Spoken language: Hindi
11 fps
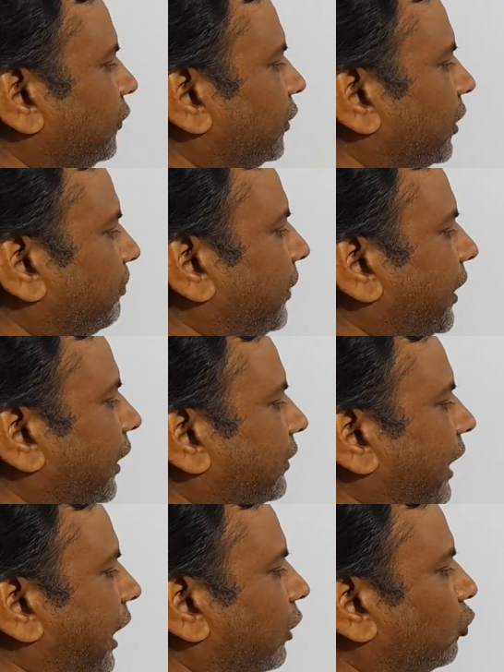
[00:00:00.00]
सितंबर
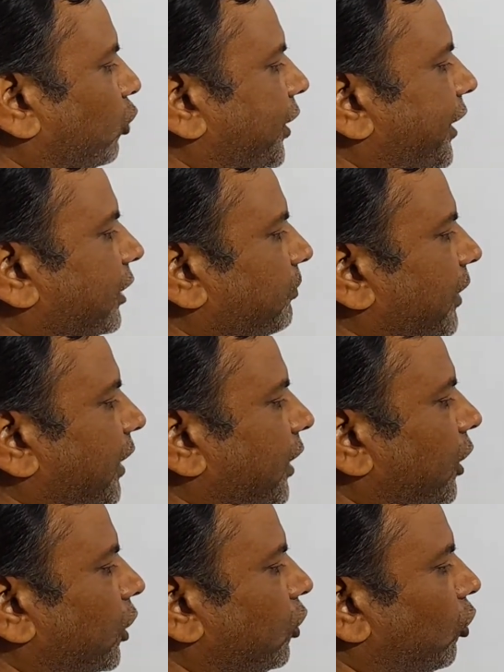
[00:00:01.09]
1801 में
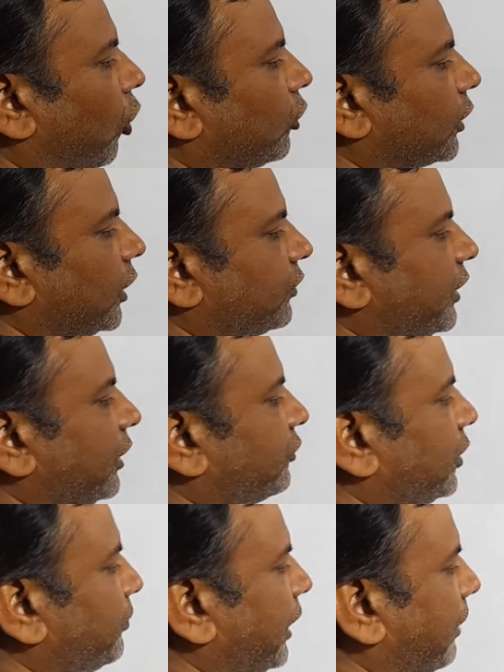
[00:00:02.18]
लॉर्ड कर्जन ने
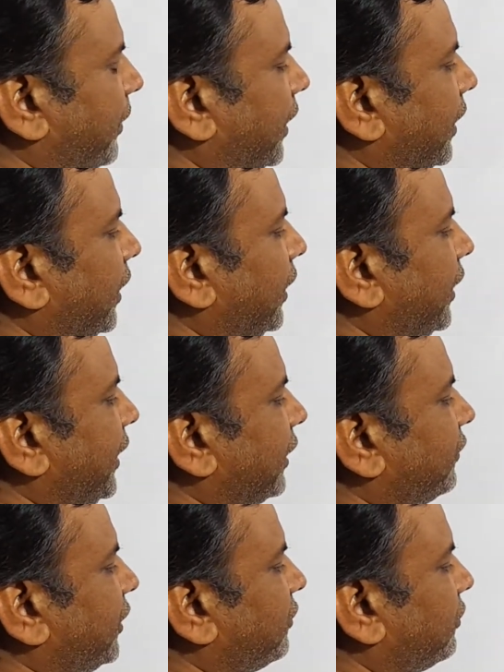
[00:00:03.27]
शिमला में एक
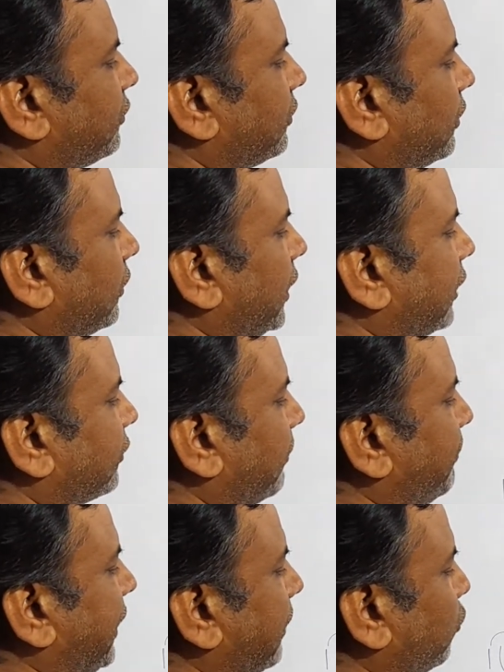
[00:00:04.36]
एक
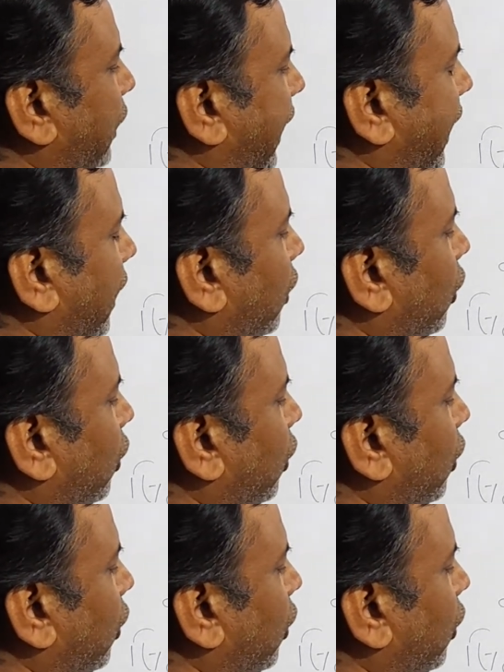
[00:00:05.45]
सम्मेलन बुलाया